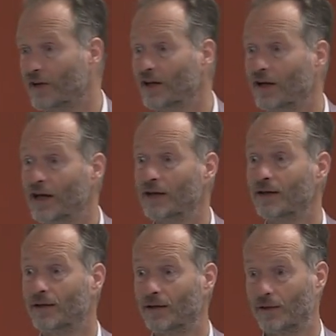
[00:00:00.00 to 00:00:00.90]
avec les
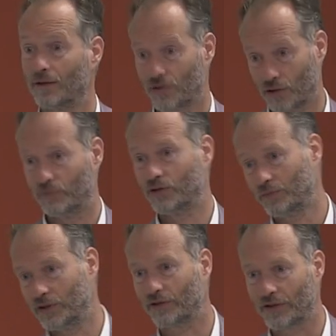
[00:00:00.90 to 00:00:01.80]

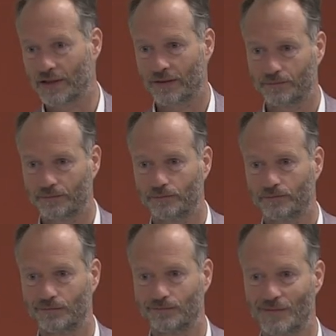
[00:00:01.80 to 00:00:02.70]
champignons mycorhiziens.
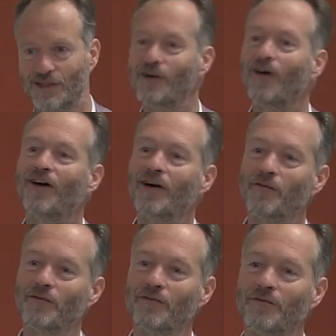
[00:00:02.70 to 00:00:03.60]
C'est marrant, hein
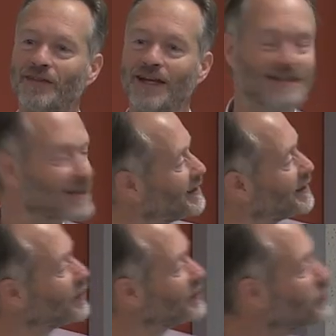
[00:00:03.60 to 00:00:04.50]
Et ça a été d'abord